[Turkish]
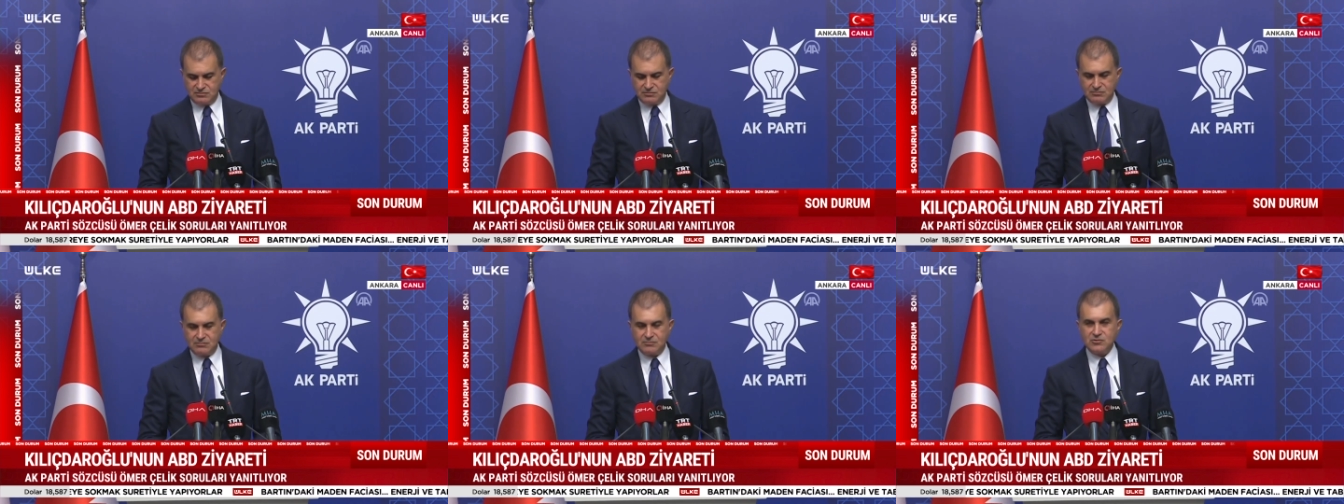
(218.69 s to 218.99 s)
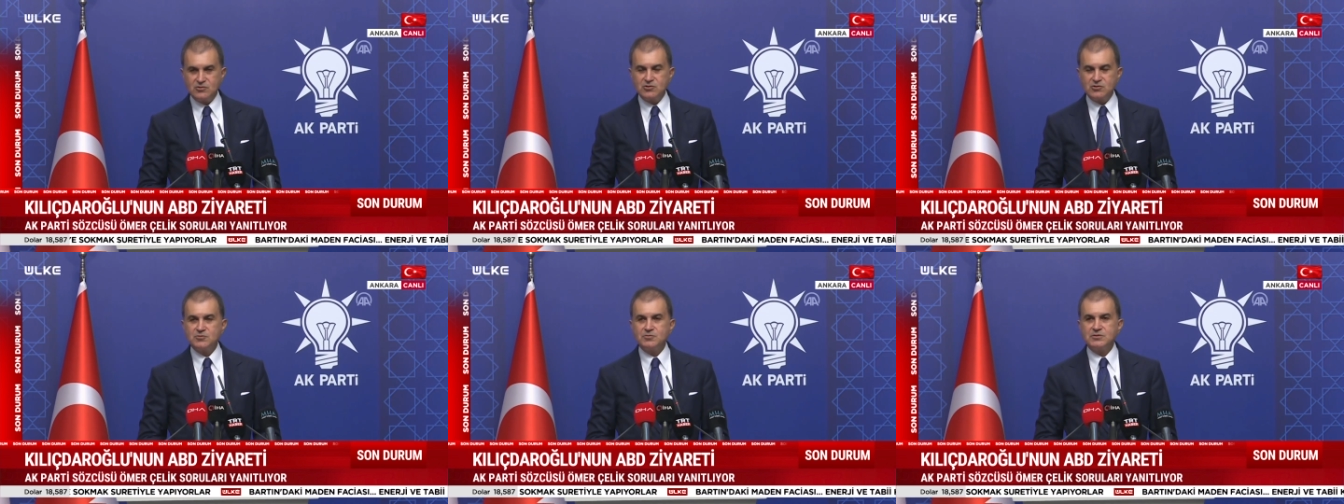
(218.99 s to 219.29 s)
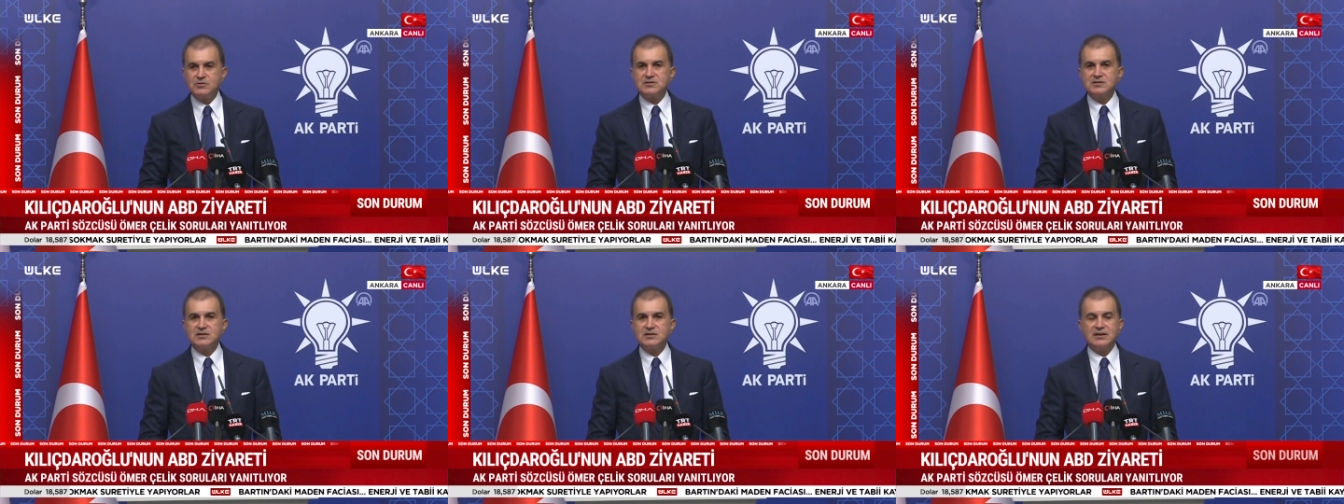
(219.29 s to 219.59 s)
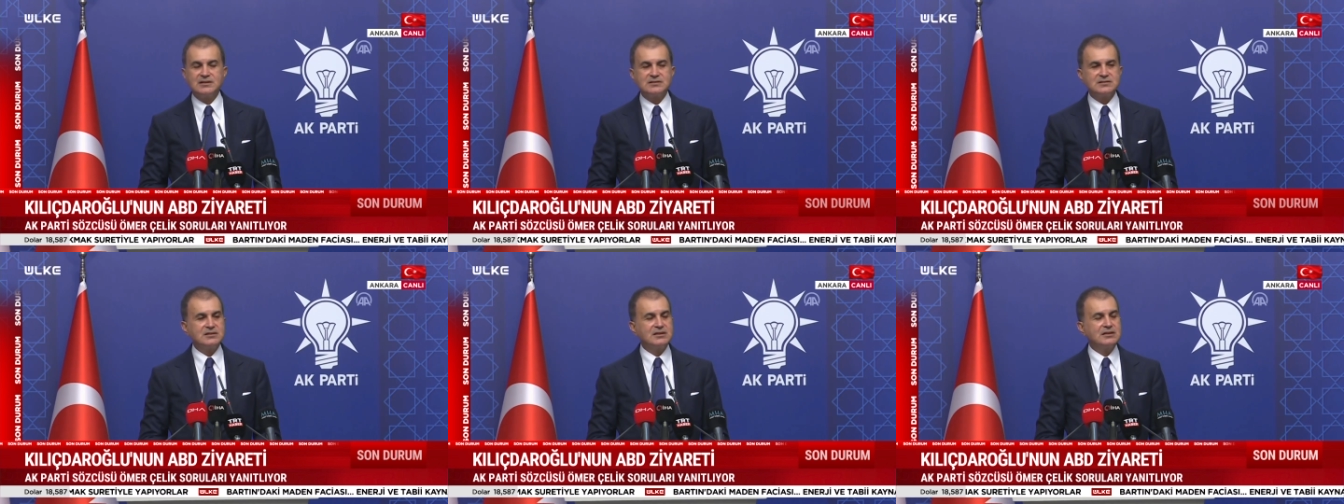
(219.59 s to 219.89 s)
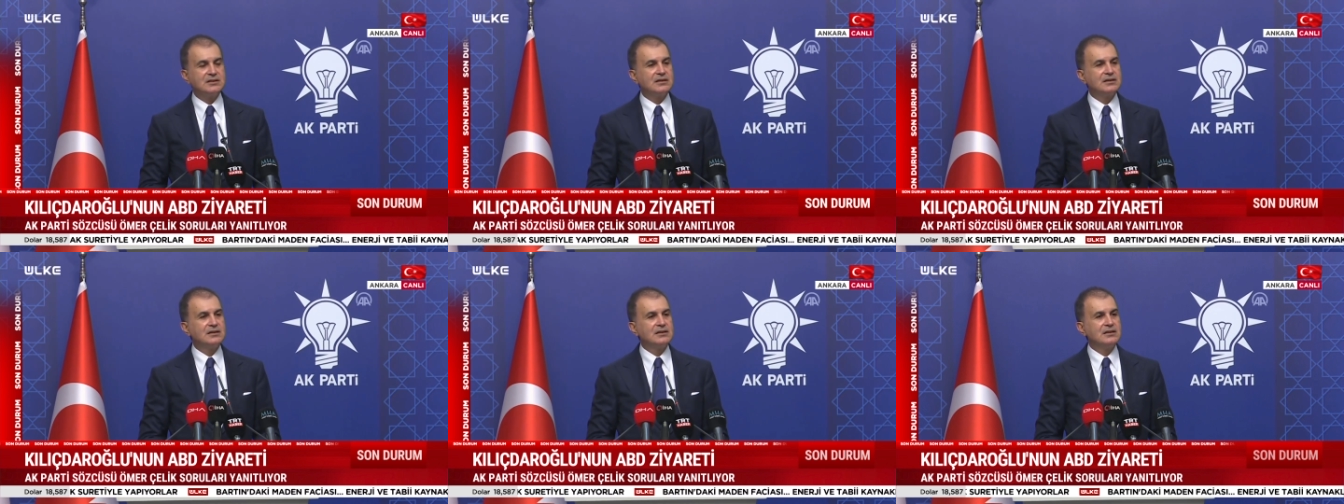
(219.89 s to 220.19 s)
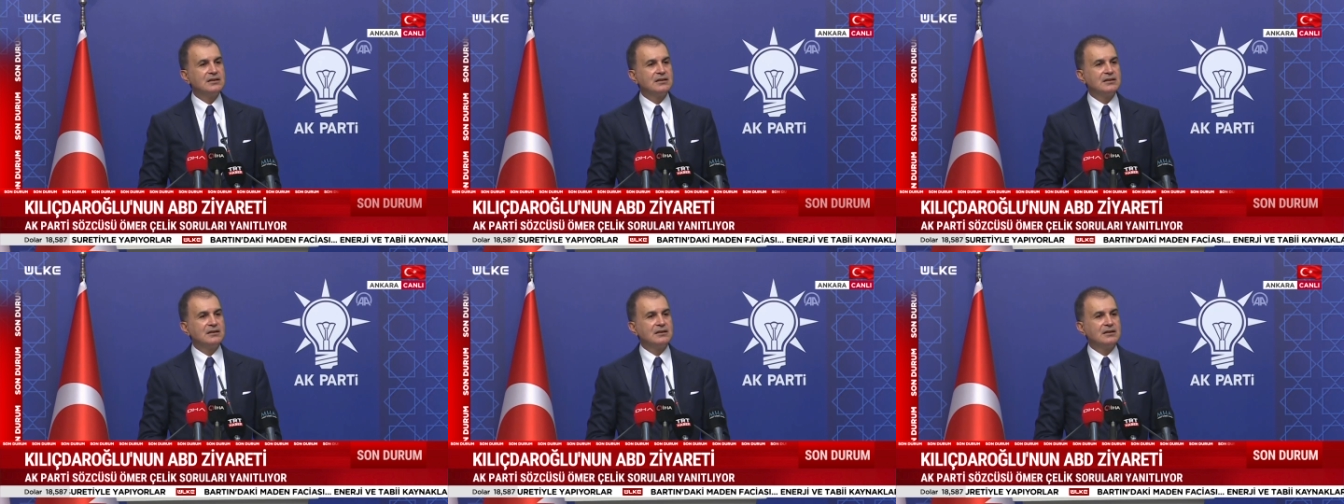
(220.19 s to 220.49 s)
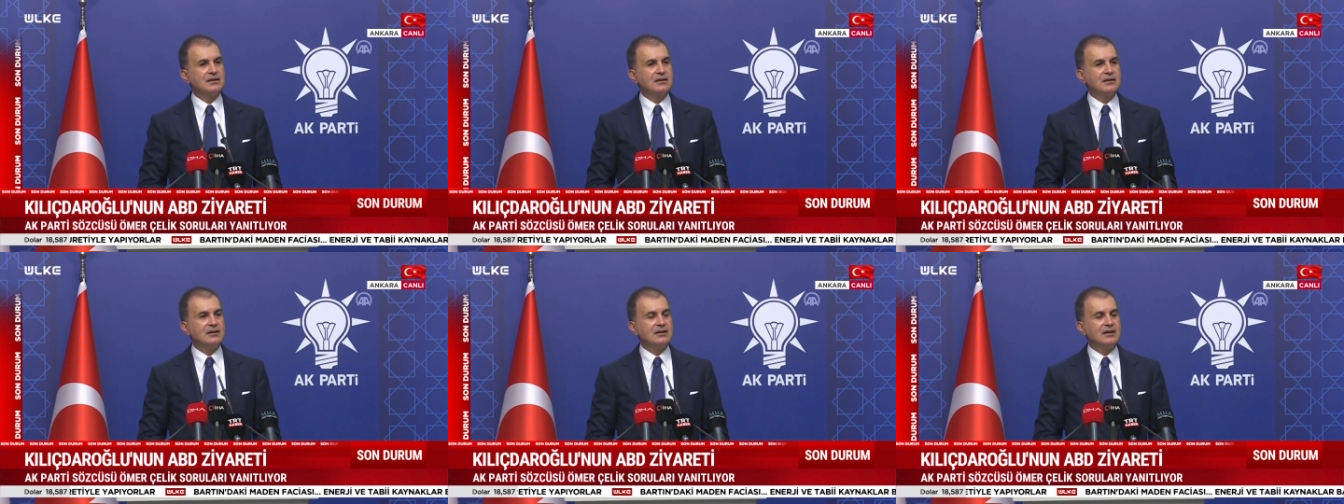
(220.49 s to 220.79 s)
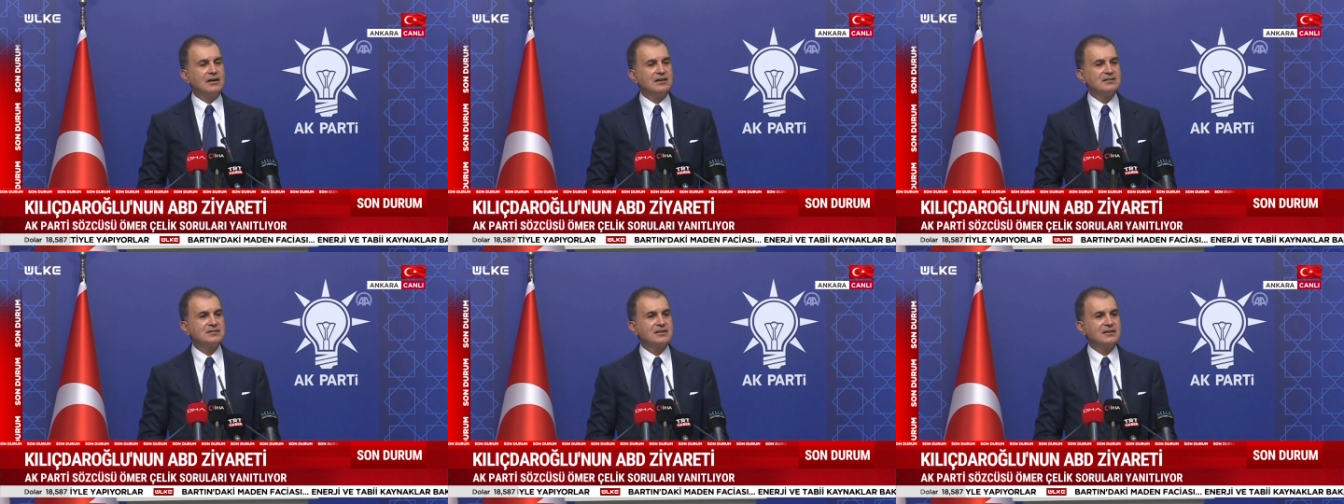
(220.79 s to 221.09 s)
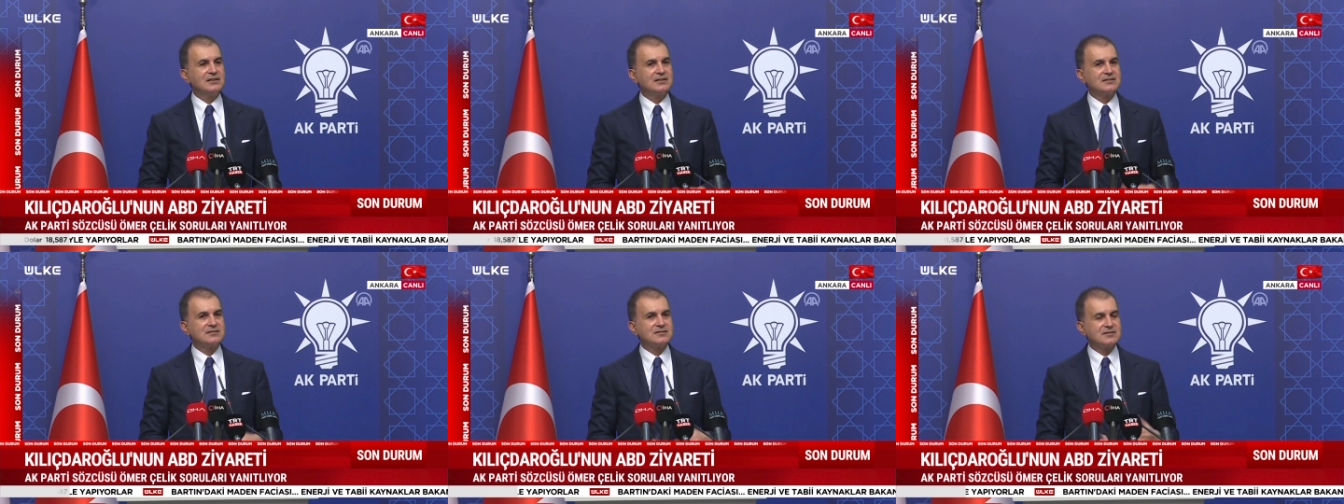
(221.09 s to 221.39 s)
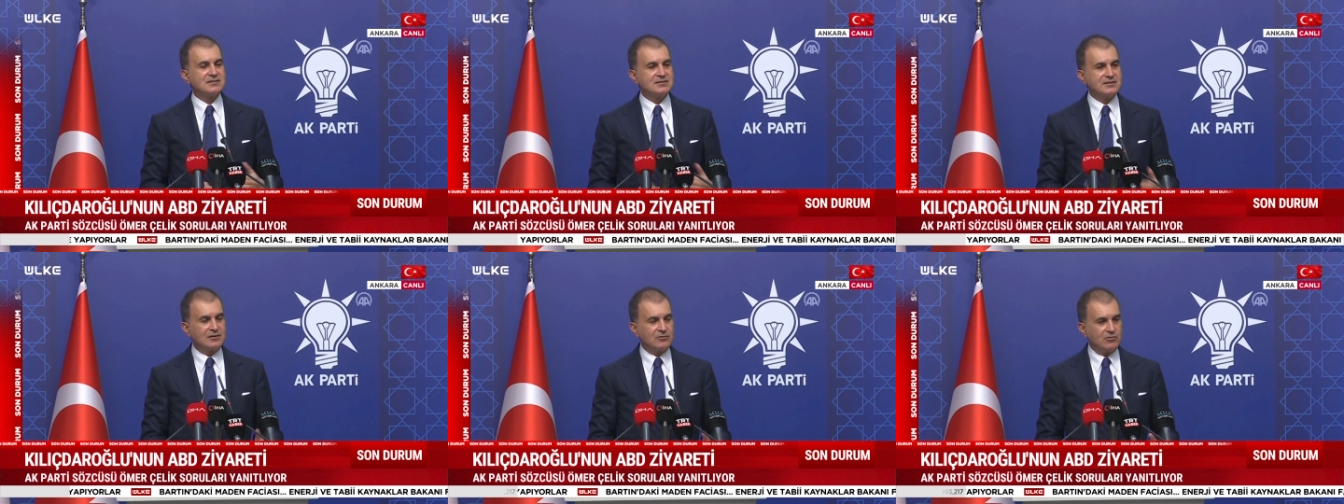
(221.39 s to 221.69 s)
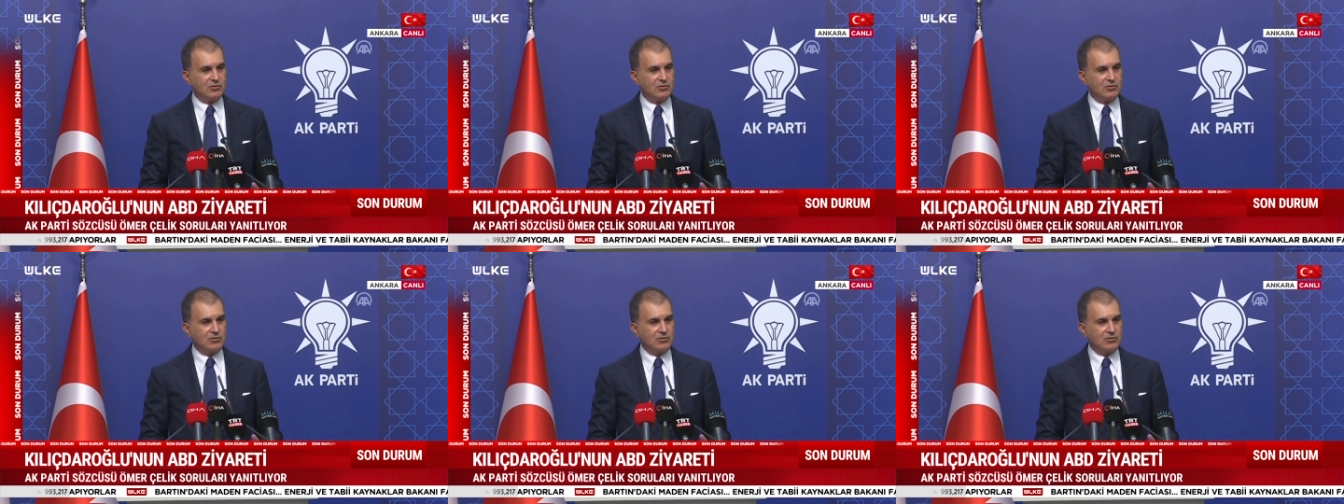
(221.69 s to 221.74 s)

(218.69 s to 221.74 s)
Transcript: Müthiş bir siyasi hazırlıksızlık